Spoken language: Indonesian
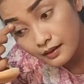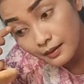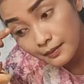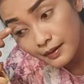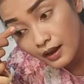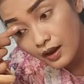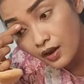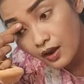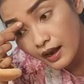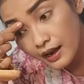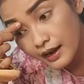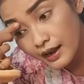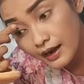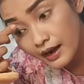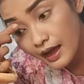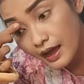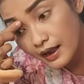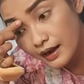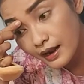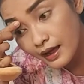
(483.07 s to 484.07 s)
tapi kalau
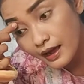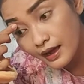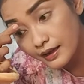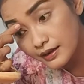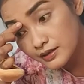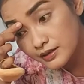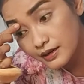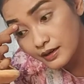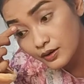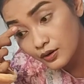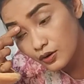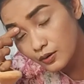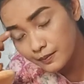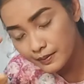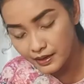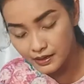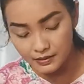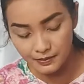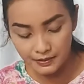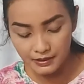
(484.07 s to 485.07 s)
kalian ada eyeshadow
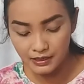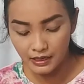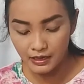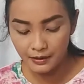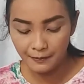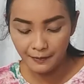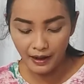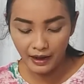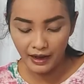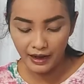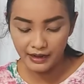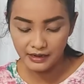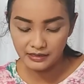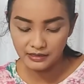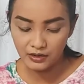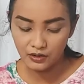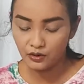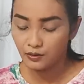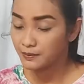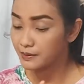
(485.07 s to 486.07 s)
base bisa dipakai
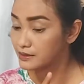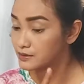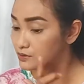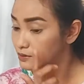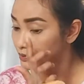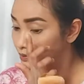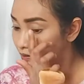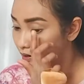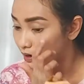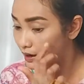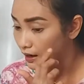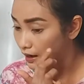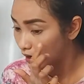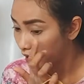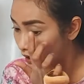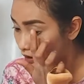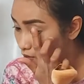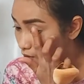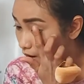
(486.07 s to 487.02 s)
eyeshadow base juga